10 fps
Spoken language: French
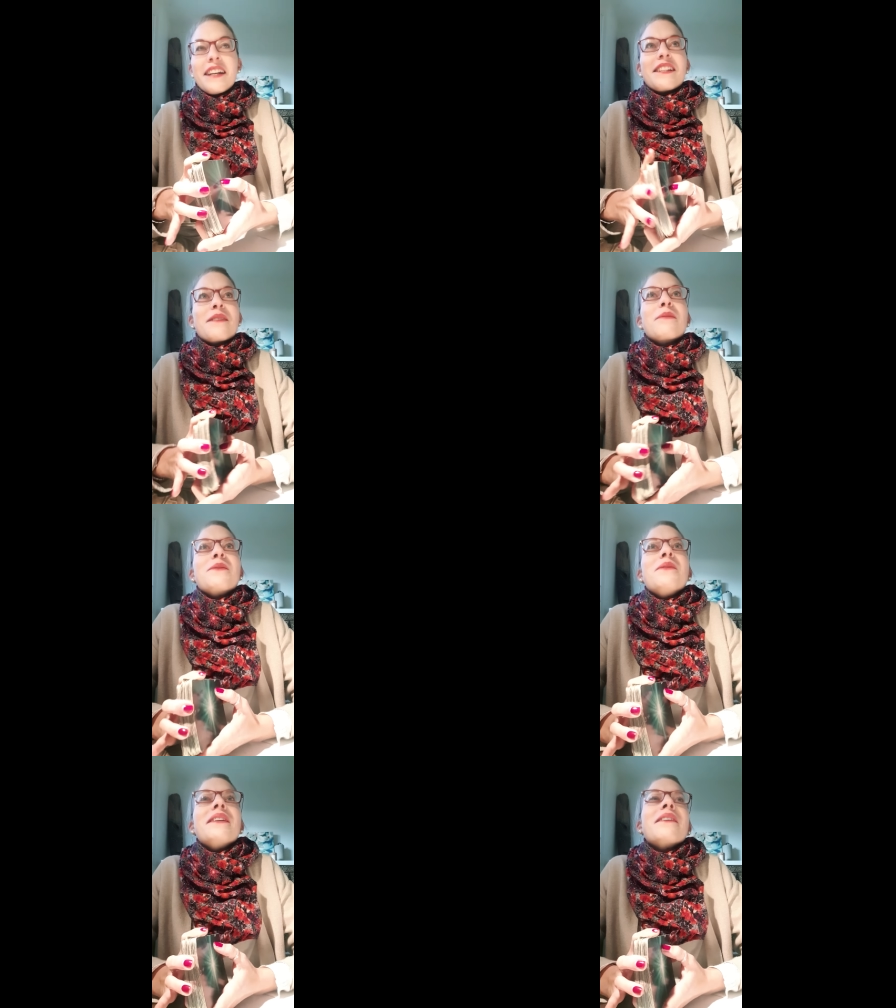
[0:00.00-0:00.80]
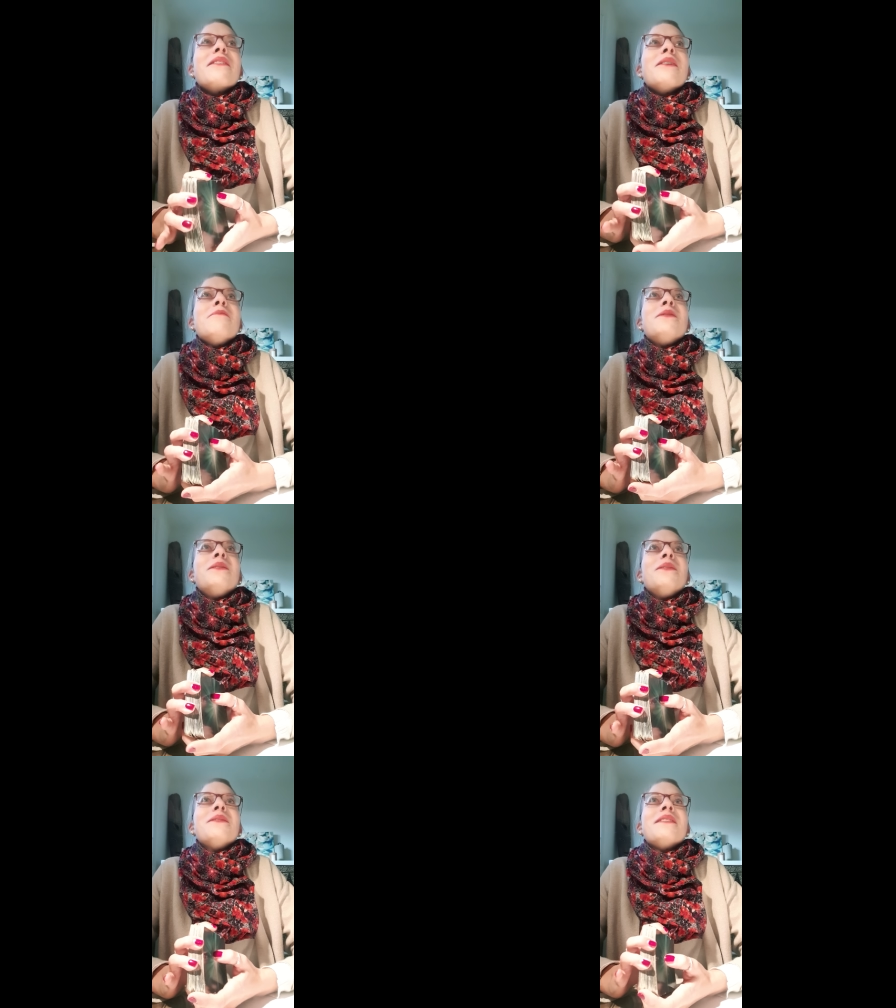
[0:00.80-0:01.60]
J'ai l'impression qu'il y a
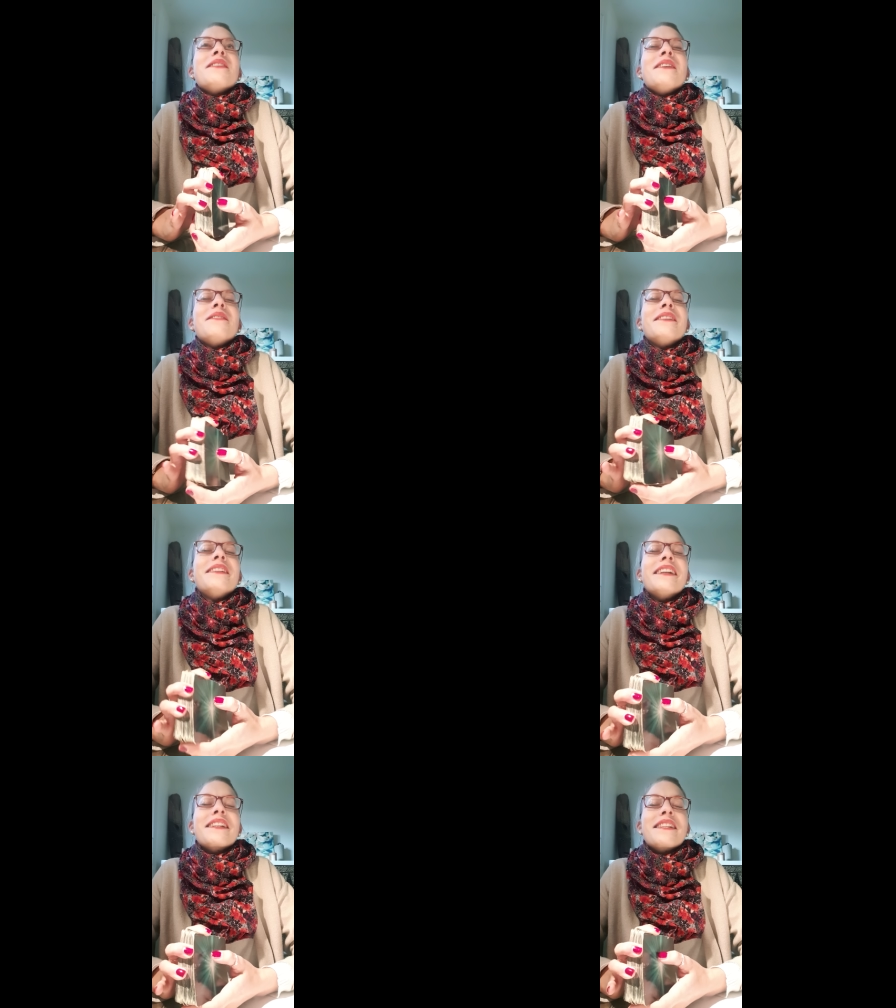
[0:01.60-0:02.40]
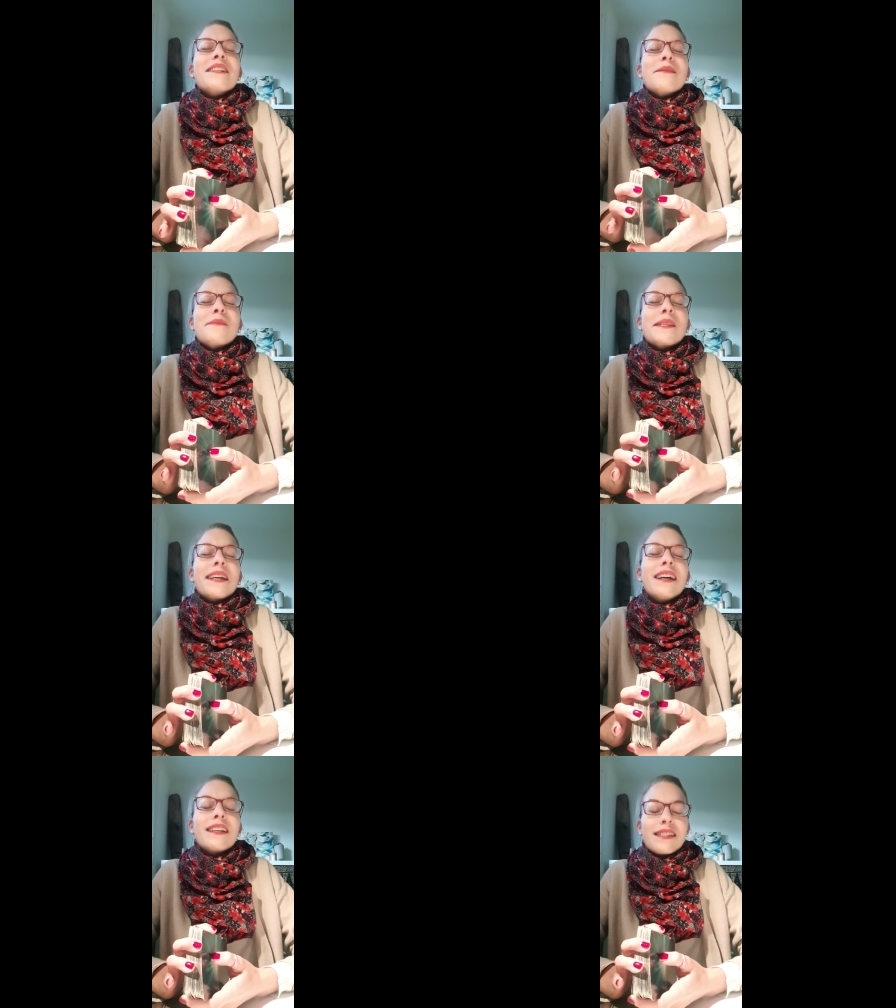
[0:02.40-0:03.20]
vraiment déjà une énergie comme
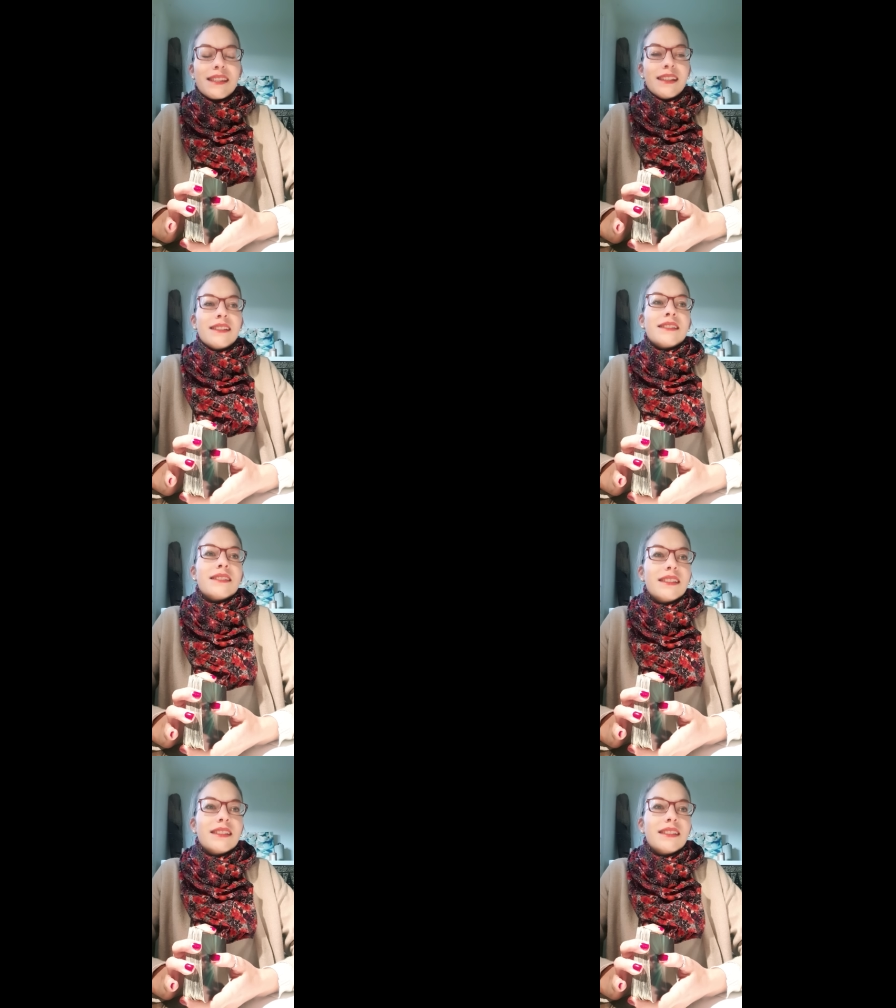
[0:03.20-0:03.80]
ça, assez... Euh,